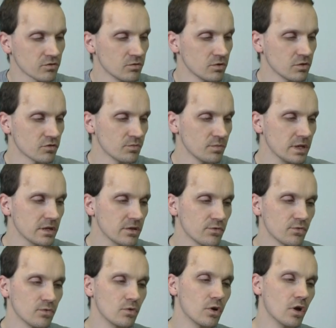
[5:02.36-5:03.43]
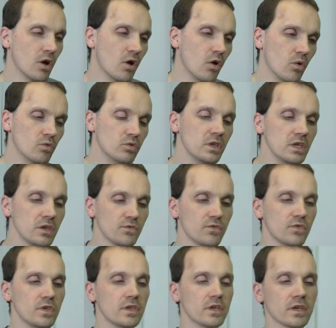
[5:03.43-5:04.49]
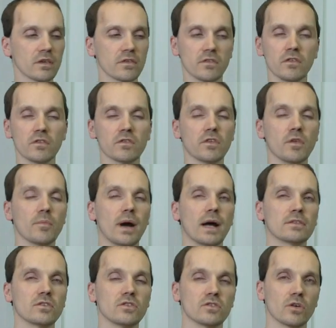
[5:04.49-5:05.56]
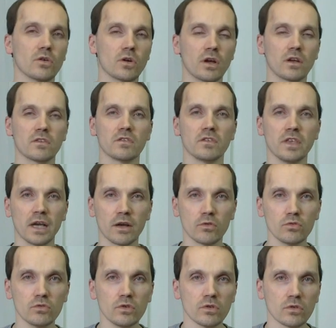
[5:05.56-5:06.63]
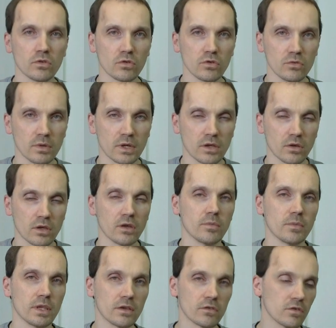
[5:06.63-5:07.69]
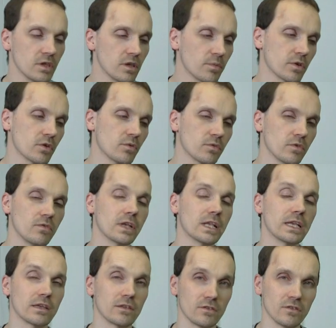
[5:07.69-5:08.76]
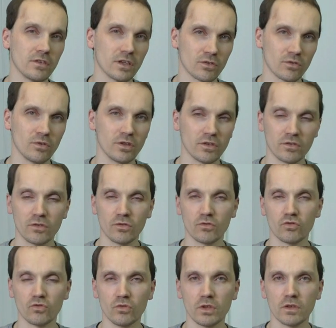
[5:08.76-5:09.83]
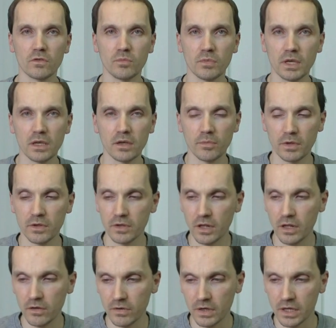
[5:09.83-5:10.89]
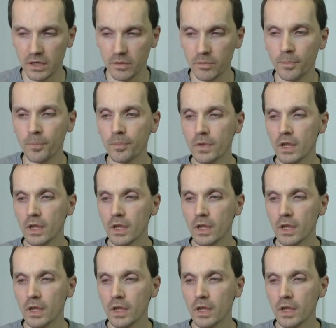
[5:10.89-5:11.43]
schönes Spielgefühl und ich finde, es ist thematisch auch sehr gut rübergekommen. Also hier bekommt ihr wirklich ein sehr tolles, schönes Pickup and Deliver Game.